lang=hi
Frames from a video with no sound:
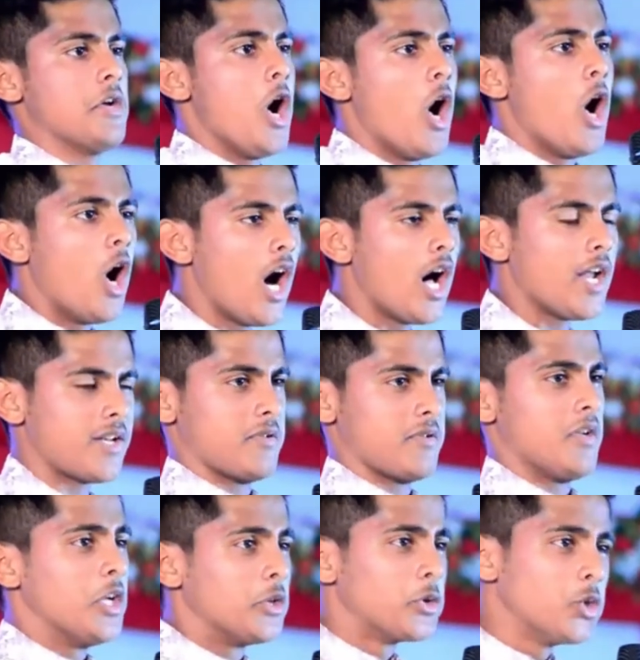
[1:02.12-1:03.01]
और
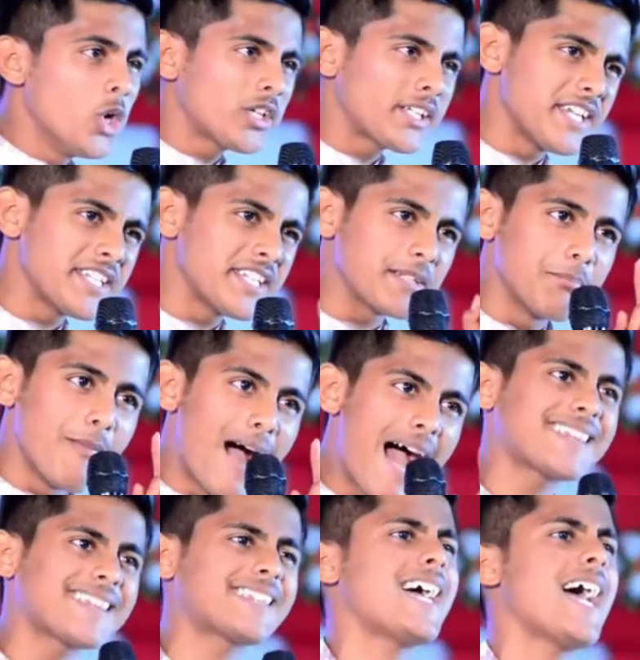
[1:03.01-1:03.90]
दुख इस बात
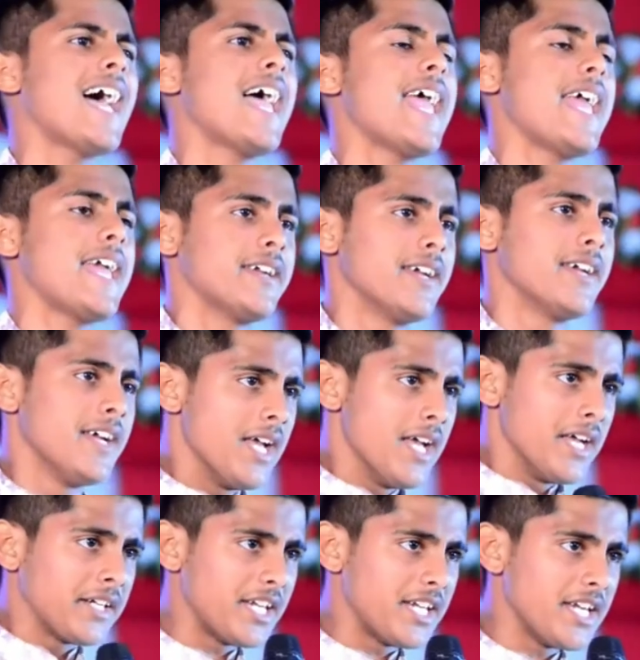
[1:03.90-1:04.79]
का है
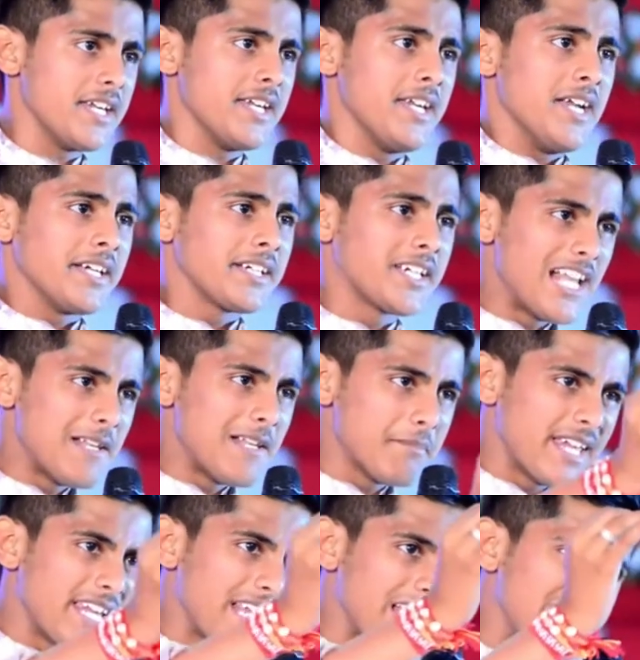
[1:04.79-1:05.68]
कि कल
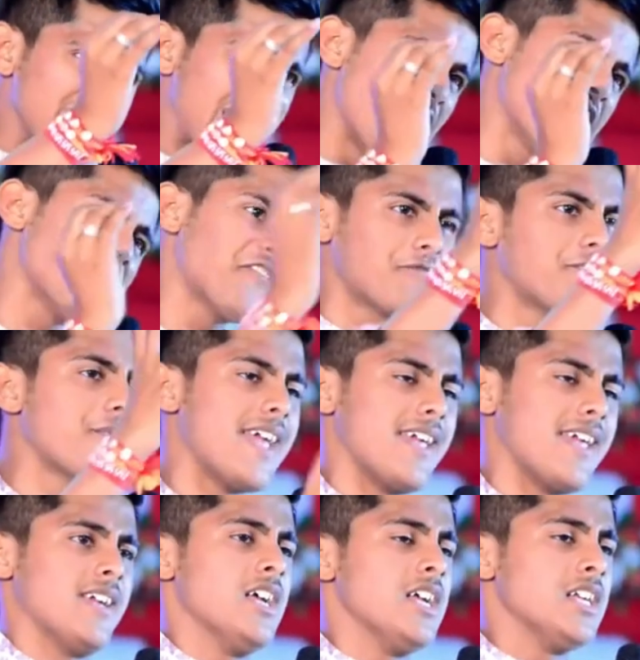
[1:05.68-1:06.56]
मेरे लाइफ में
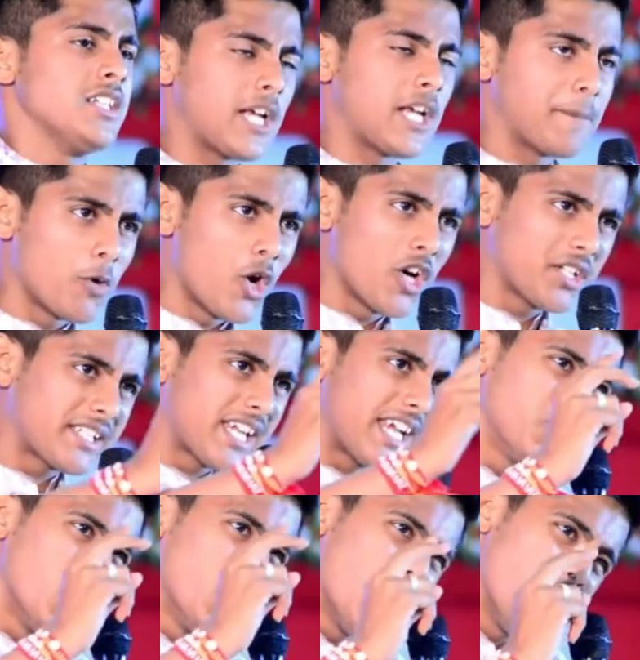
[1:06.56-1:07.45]
सपोर्ट के दो